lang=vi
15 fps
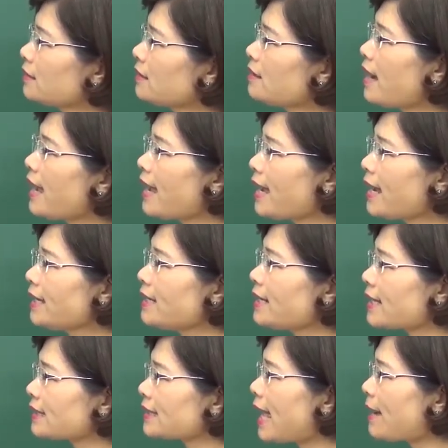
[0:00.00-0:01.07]
Thứ hai
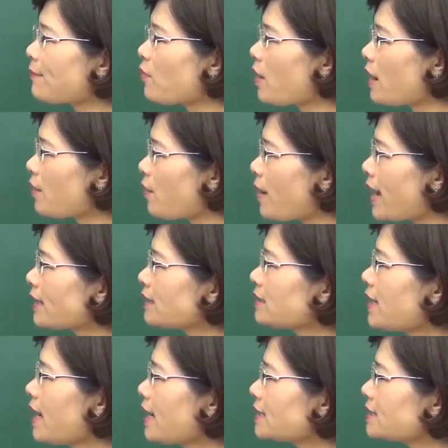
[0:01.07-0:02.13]
là tạm hòa hoãn,
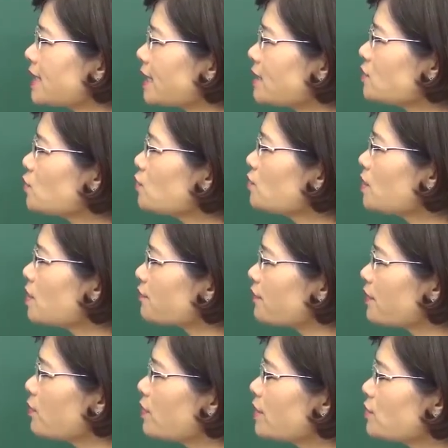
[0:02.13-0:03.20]
tránh xung
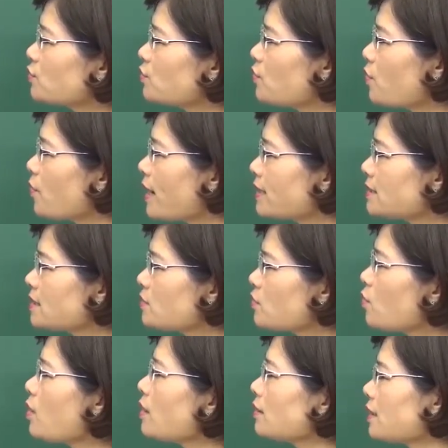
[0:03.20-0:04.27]
đột với quân Trung Hoa Dân
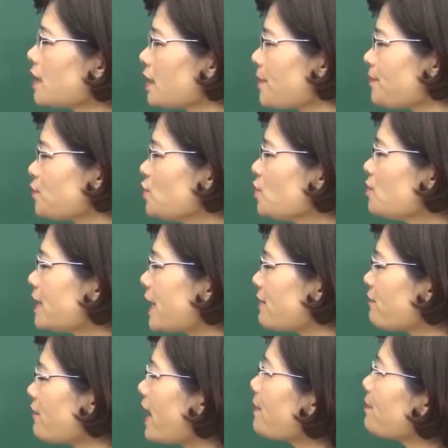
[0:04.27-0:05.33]
Quốc để tập trung
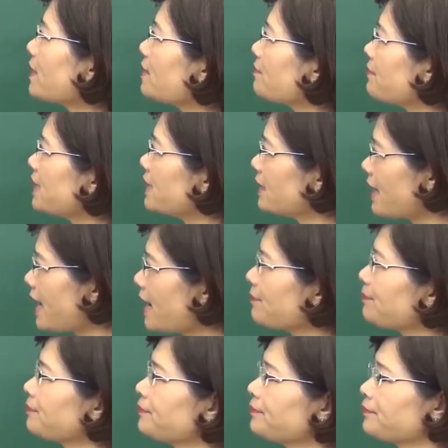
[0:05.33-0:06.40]
đánh Pháp ở miền
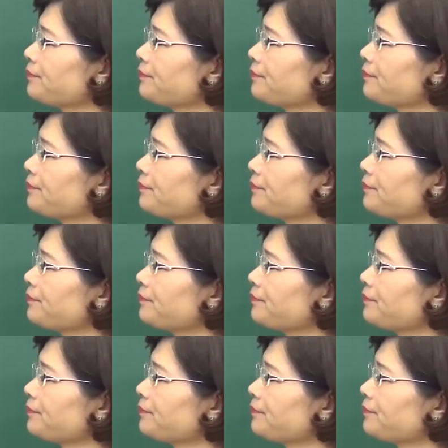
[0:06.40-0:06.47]
Nam.